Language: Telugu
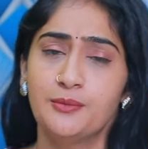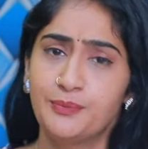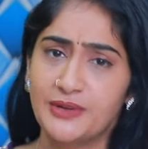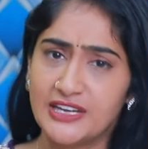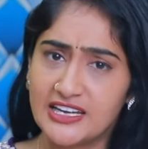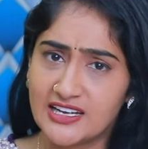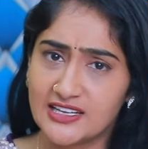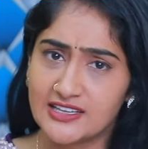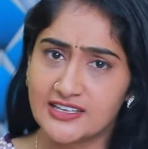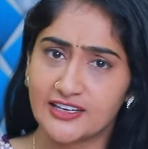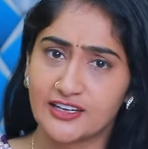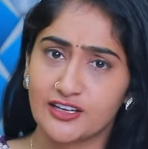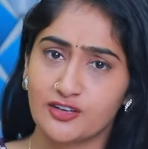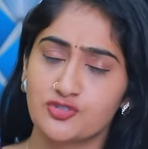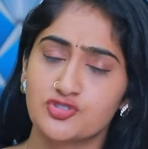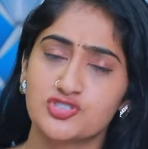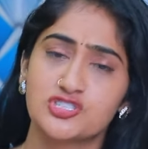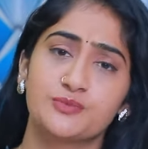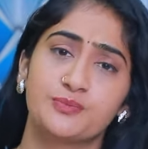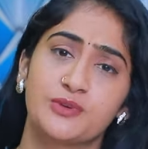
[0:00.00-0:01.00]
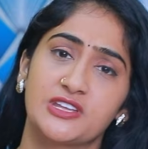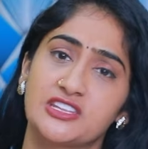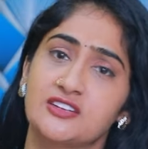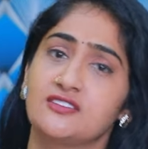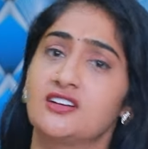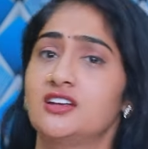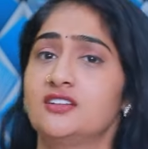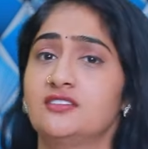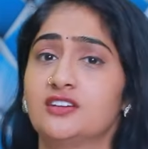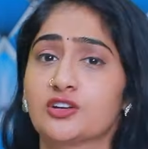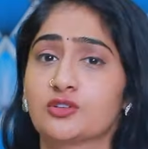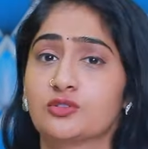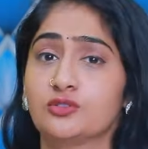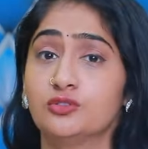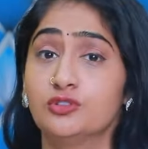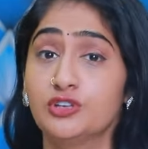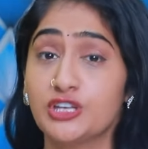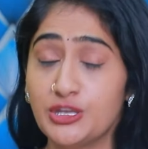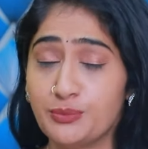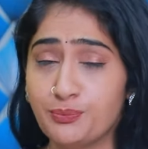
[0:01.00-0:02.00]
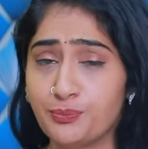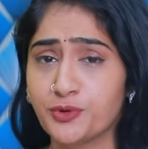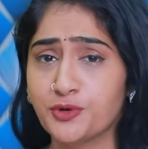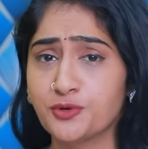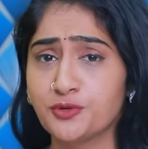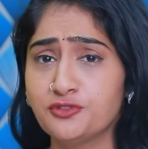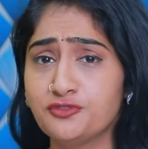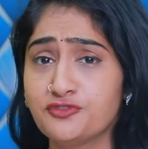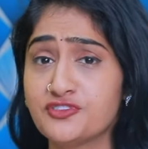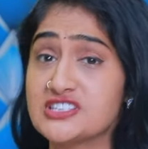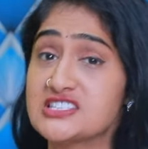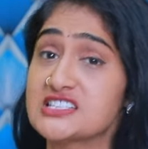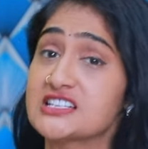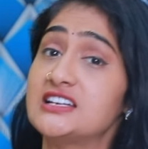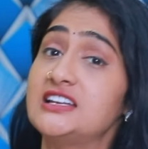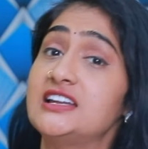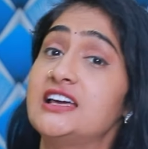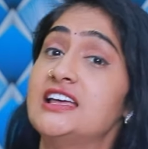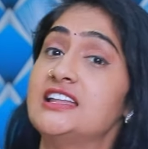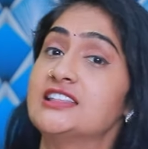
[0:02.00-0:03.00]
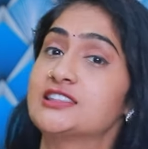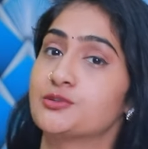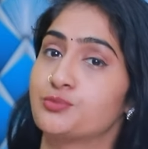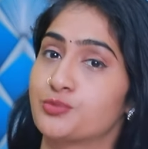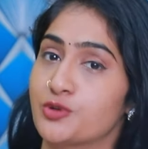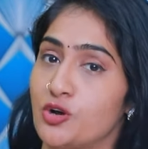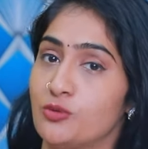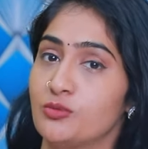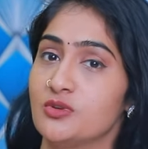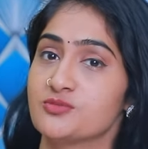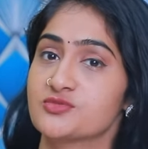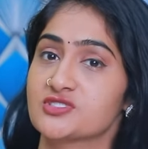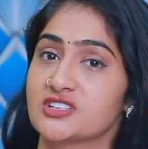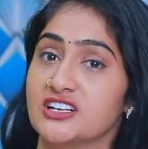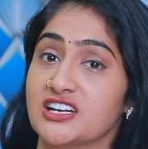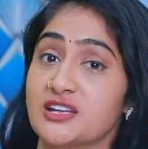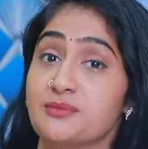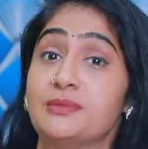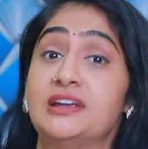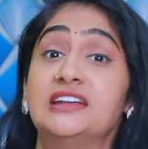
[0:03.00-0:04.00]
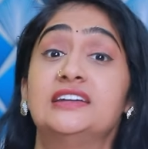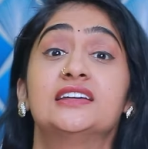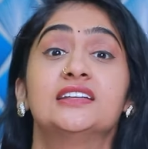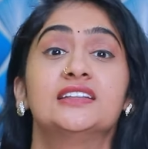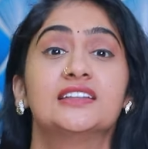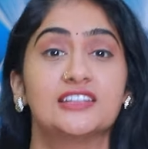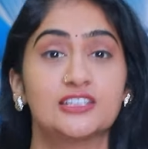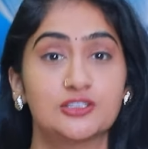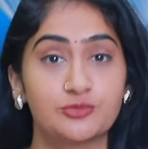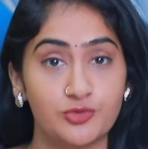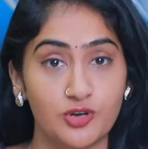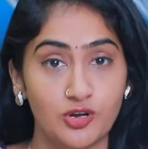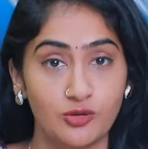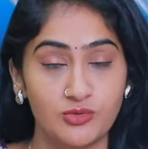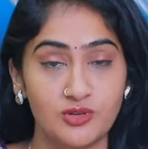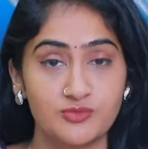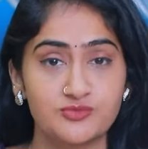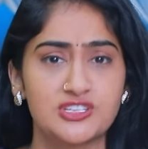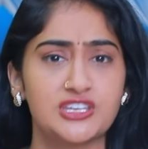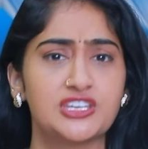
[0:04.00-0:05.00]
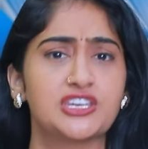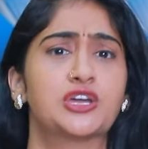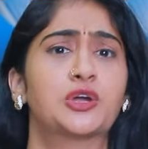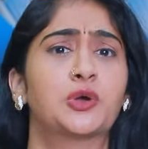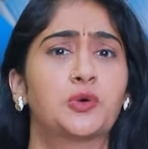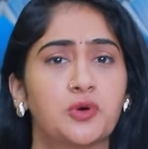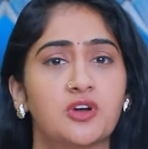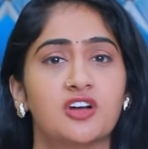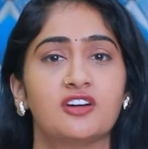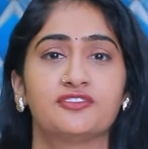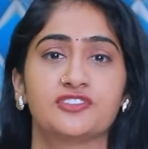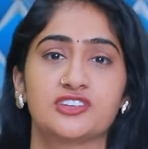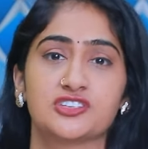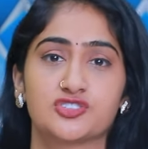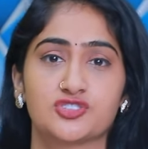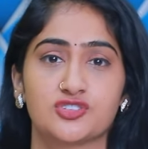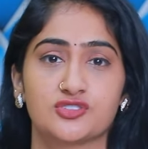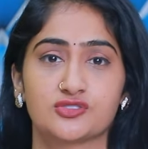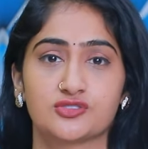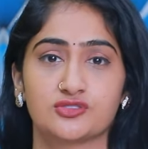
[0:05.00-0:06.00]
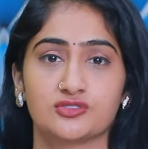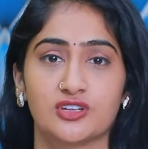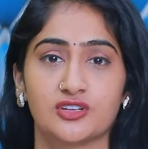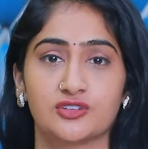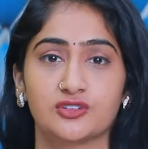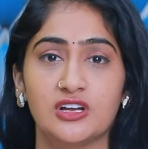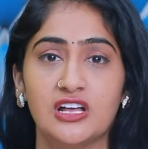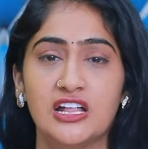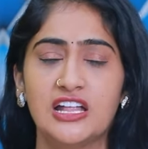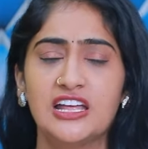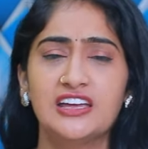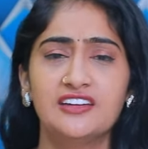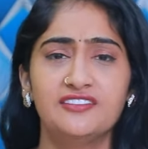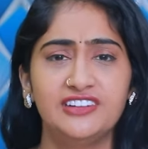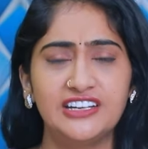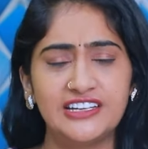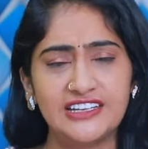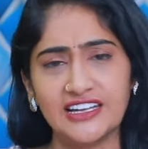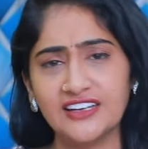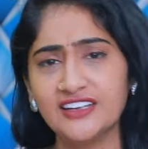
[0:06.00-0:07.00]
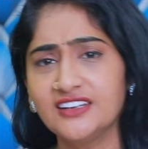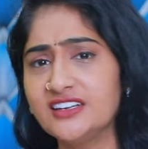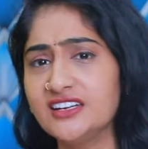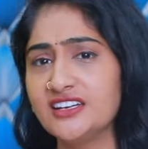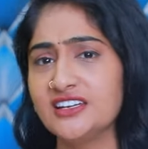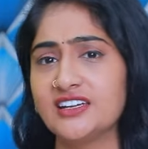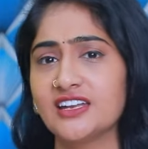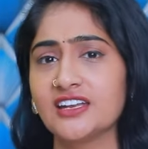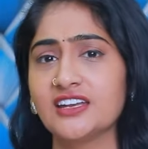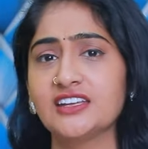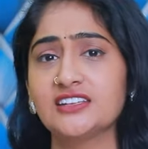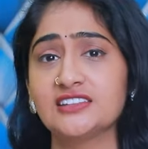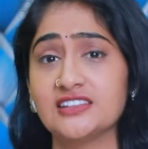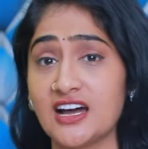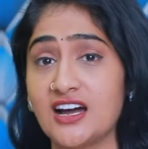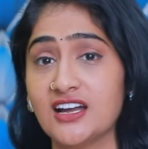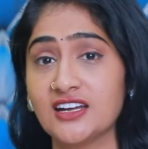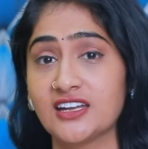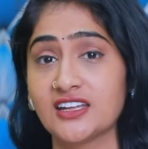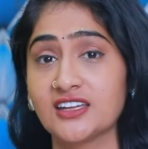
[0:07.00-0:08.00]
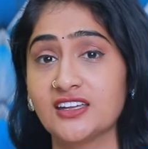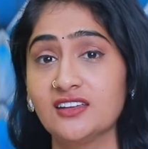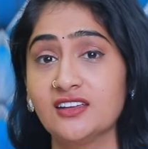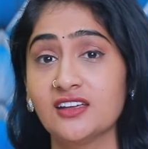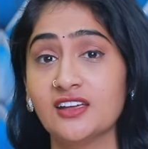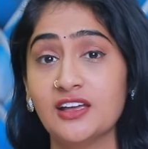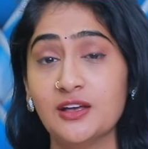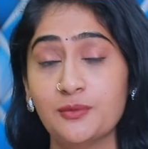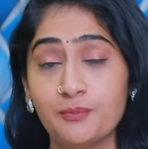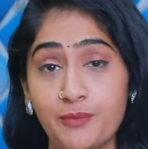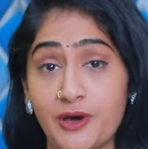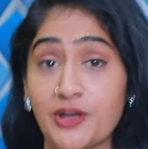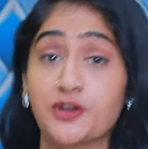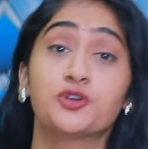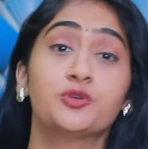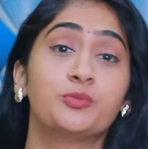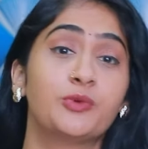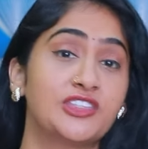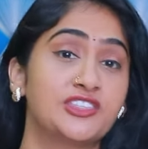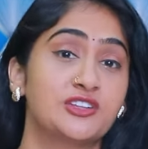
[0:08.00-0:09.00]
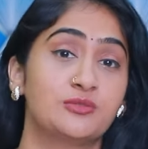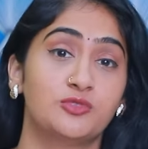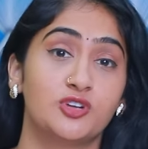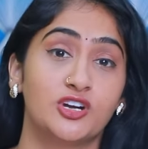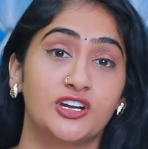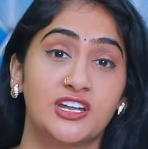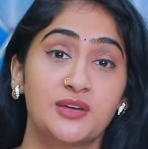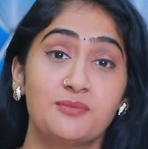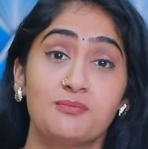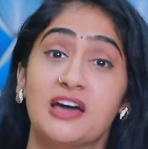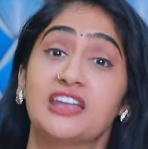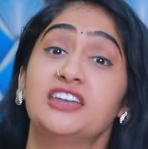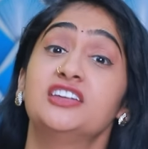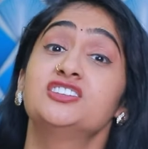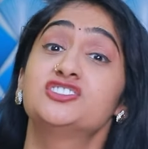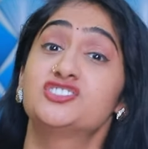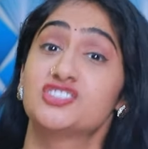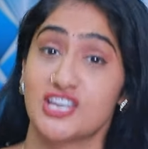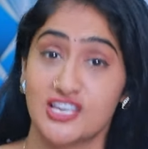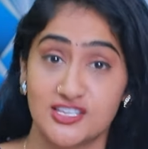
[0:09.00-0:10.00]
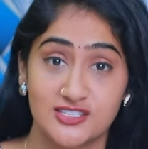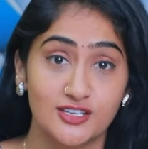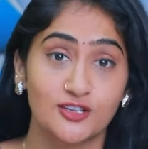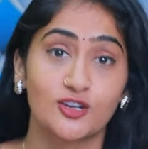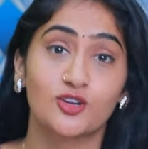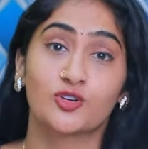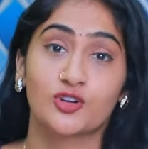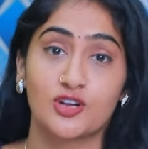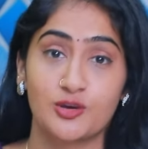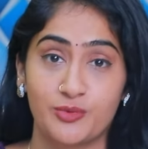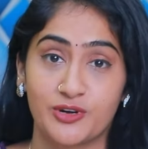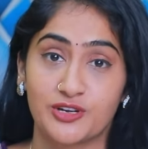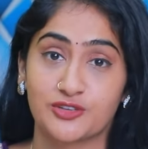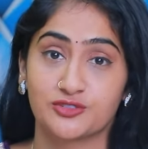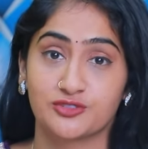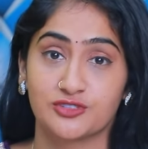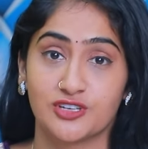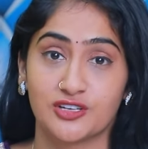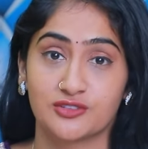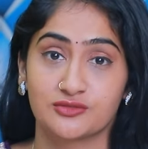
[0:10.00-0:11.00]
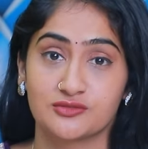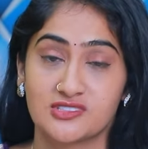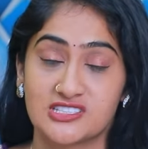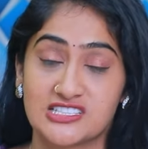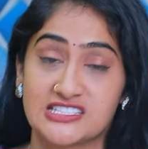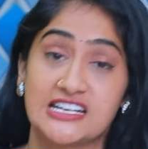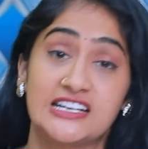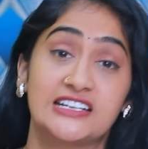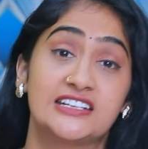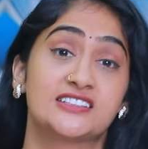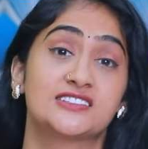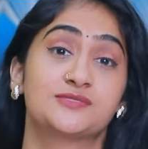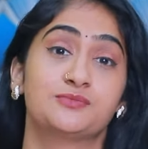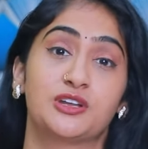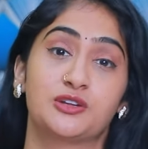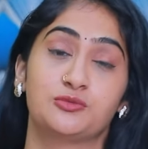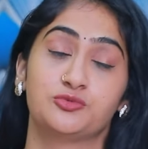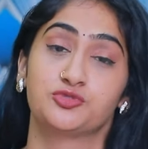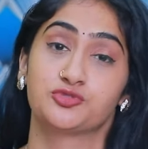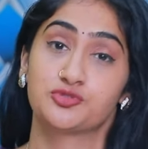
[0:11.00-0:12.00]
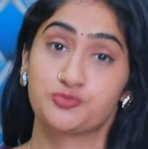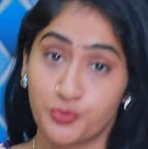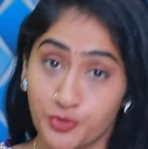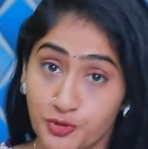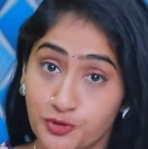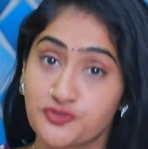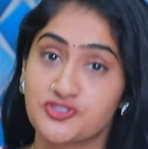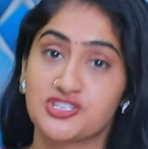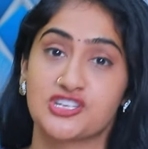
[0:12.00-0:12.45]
పిల్లల దగ్గర నుంచి పెద్దవాళ్ళ వరకు ఇప్పుడు ఫిజికల్ హెల్త్ ప్రాబ్లమ్స్ కంటే మెంటల్ హెల్త్ ప్రాబ్లమ్స్ ఎక్కువగా ఫేస్ చేస్తున్నారు వీటన్నింటినీ దాటి పరుగు పందెంలో అంటే మనీ చేసింగ్లో కూడా పడుతున్నారు స్టేటస్ మనము ప్రూవ్